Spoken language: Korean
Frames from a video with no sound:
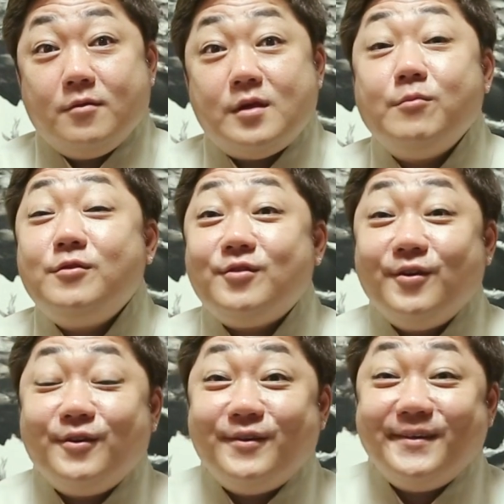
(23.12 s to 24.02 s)

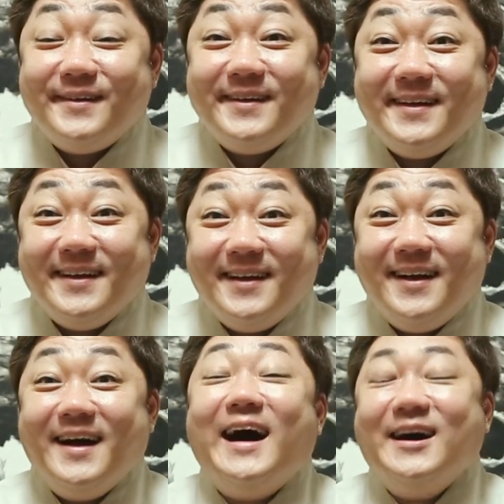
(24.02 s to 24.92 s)
재밌어요. 해줄 얘기가
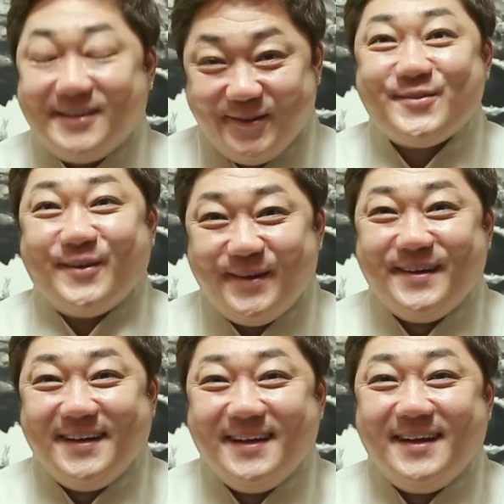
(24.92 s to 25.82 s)
많으시죠. 아 그렇죠.
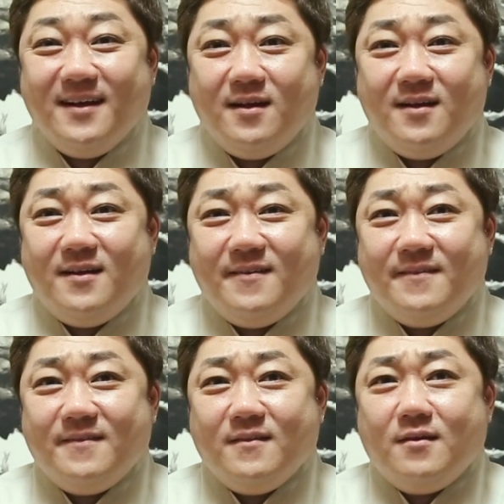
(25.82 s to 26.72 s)
너무 어린
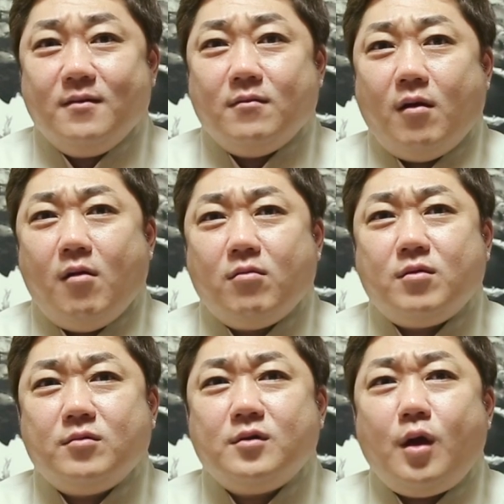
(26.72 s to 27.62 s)
친구들은 뭐 인생 삶이 어,
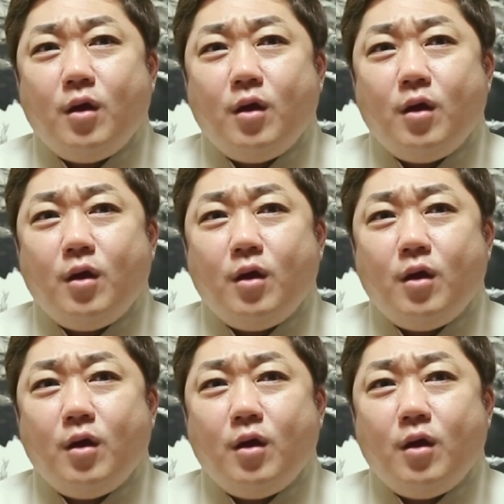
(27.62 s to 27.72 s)
없어서.